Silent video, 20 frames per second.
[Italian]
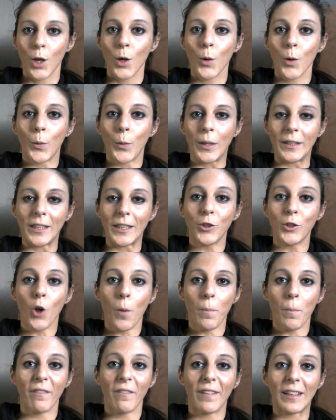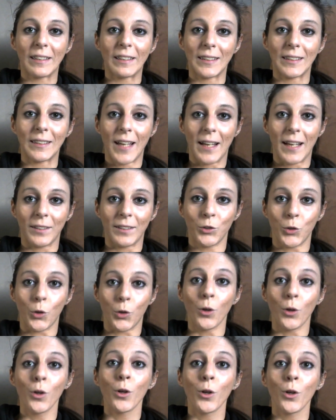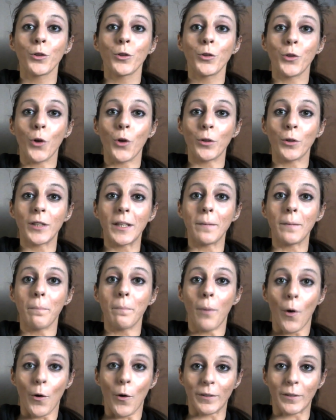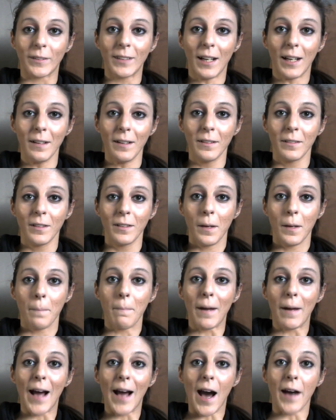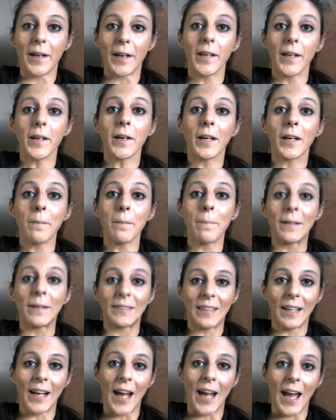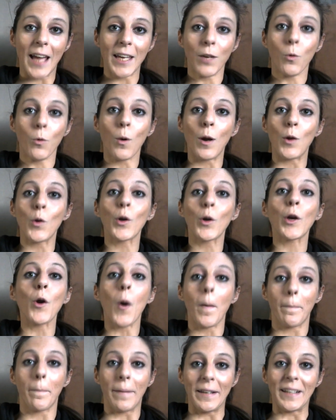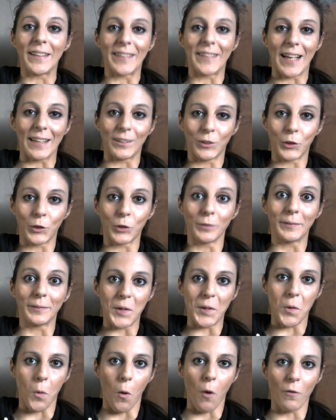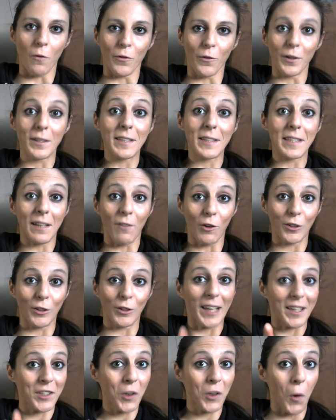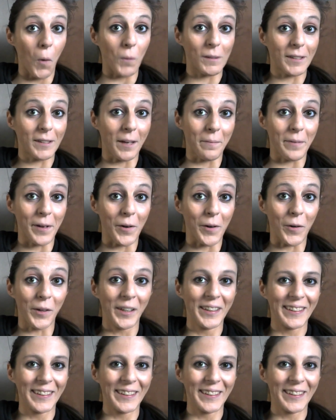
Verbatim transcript: Quindi dopo averti detto non importa, magari ripeterei quello che ho appena detto di nuovo. Stavolta ascolta però.